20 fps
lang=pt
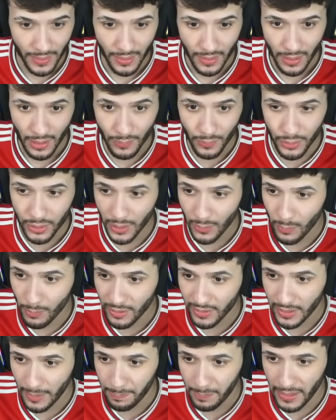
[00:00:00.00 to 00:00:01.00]
Eu vou ter que
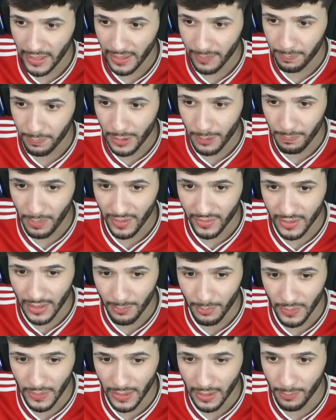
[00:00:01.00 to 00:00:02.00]
começar a parar de passar a
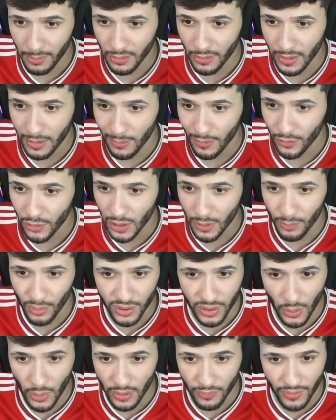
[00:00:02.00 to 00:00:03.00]
mão na cabeça do Neymar. Vou ter que
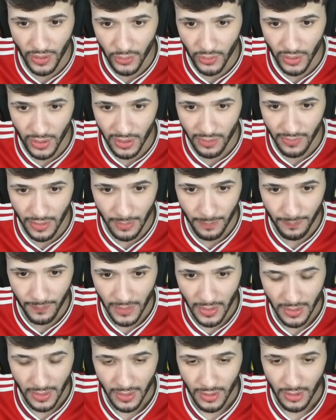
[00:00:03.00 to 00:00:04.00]
botar o Rivaldo aqui, velho.
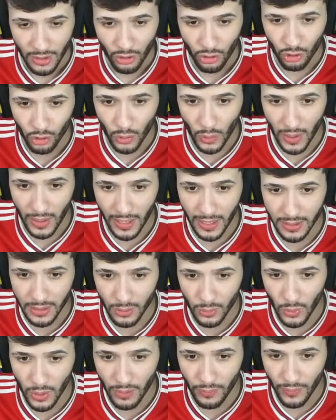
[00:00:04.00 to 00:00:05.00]
Só a carta
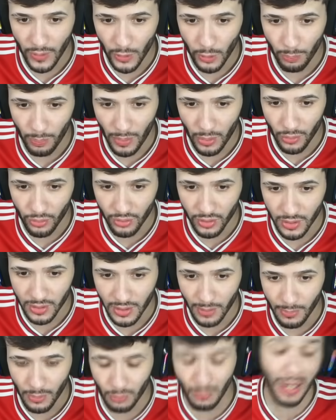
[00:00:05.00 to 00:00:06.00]
do Rivaldo pra
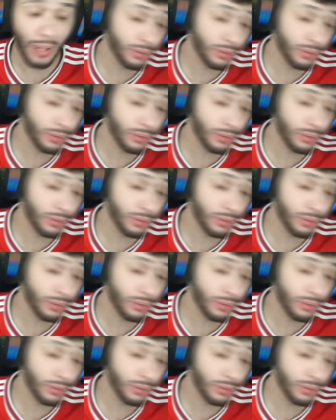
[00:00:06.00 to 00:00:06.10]
consertar meu... Meu